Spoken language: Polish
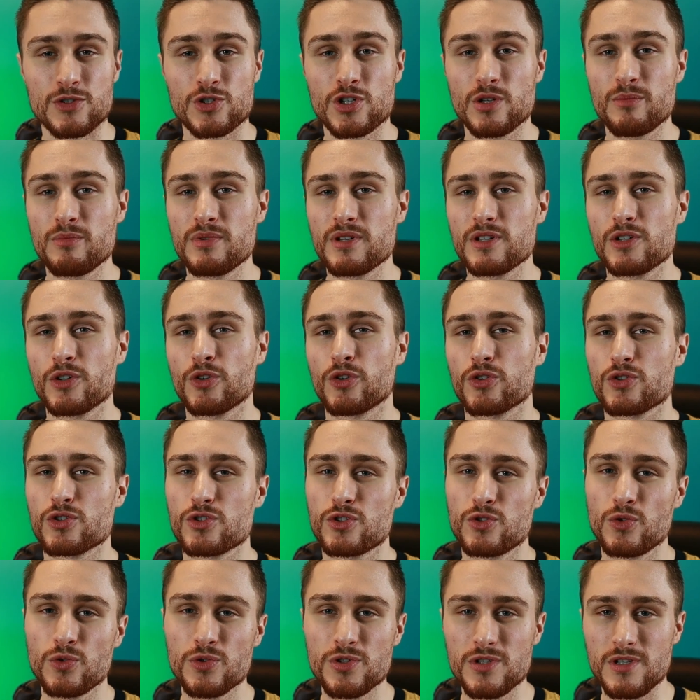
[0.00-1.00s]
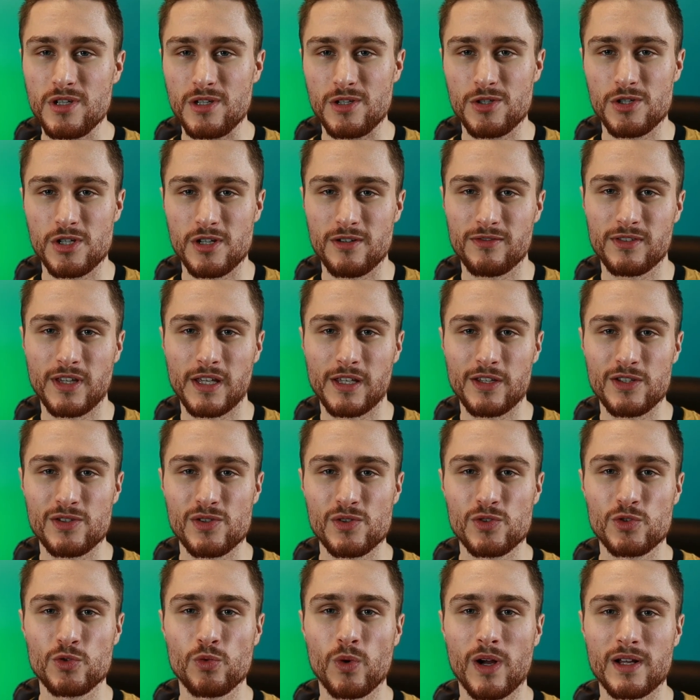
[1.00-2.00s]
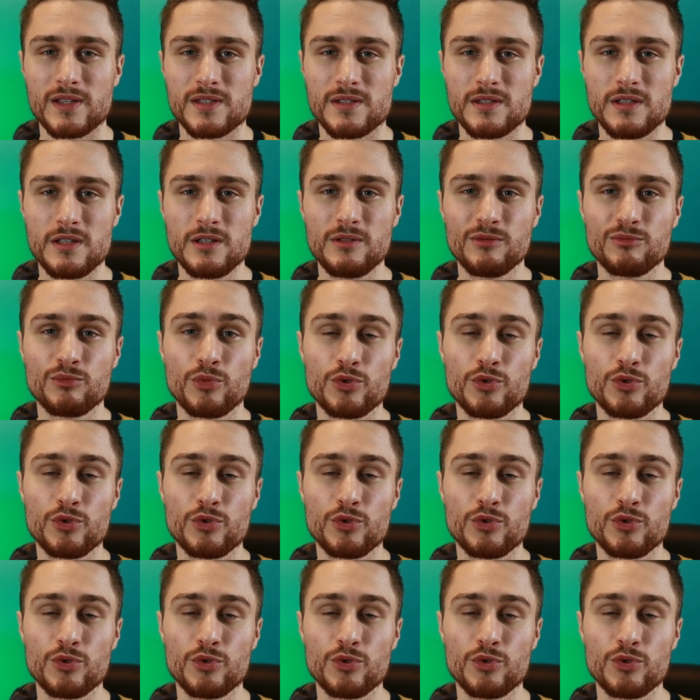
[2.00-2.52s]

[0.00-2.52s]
Żeby rozluźnić się w takiej sytuacji,